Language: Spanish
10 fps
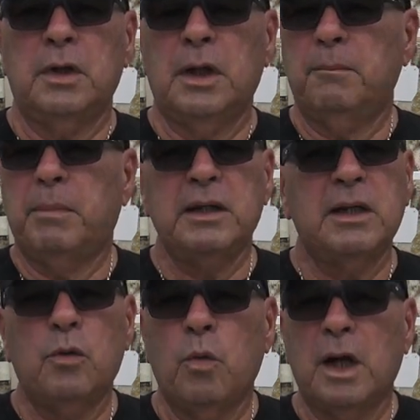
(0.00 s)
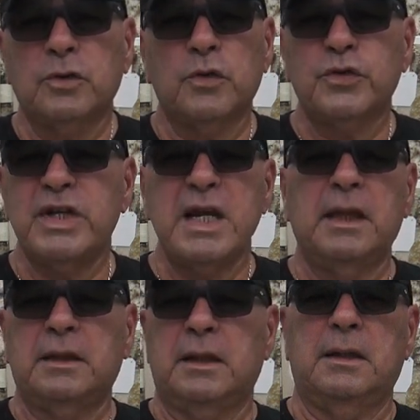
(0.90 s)

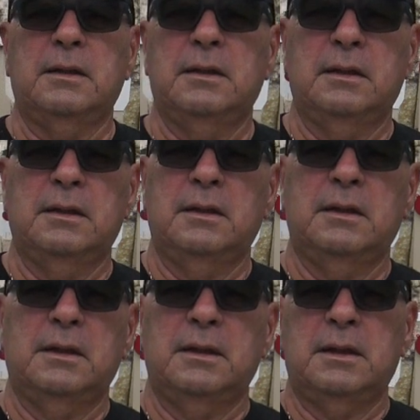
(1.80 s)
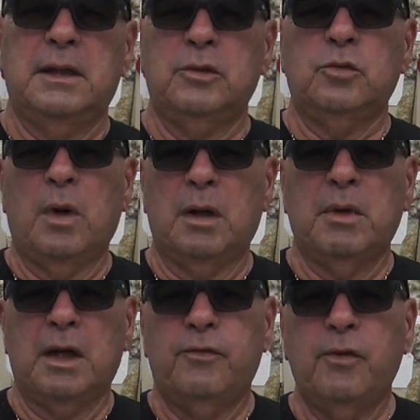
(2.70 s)
24-7 eh, de tu
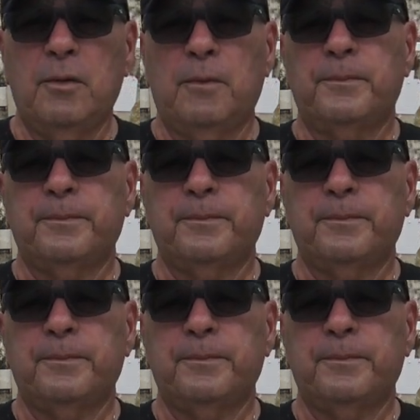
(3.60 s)
arma de fuego.